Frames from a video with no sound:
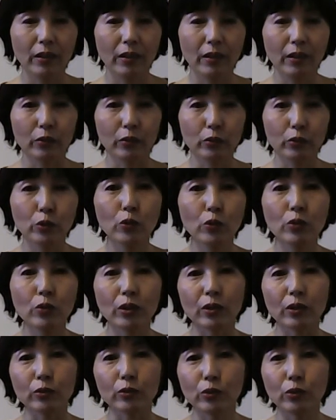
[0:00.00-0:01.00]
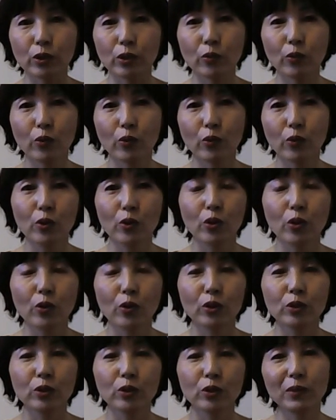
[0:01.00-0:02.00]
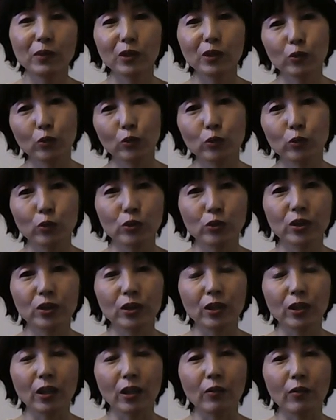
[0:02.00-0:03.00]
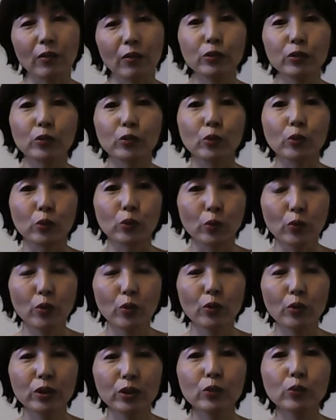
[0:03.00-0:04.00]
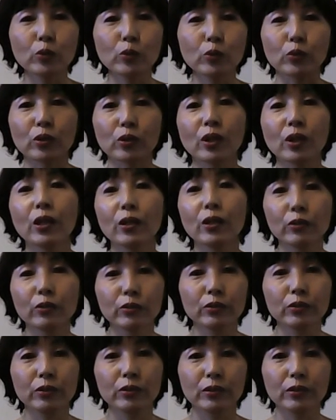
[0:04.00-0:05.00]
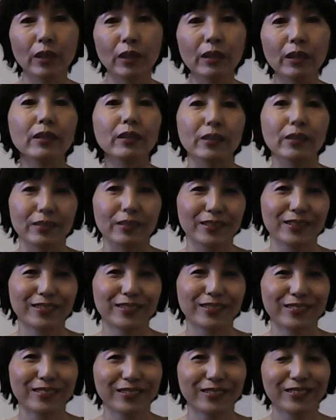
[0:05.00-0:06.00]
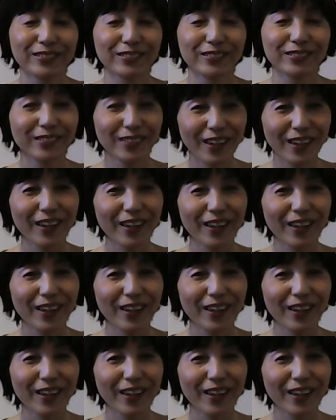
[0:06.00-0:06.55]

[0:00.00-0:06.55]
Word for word: あの今日からそれを今まで想像してた悪いことをいいことに変えるだけです、ね、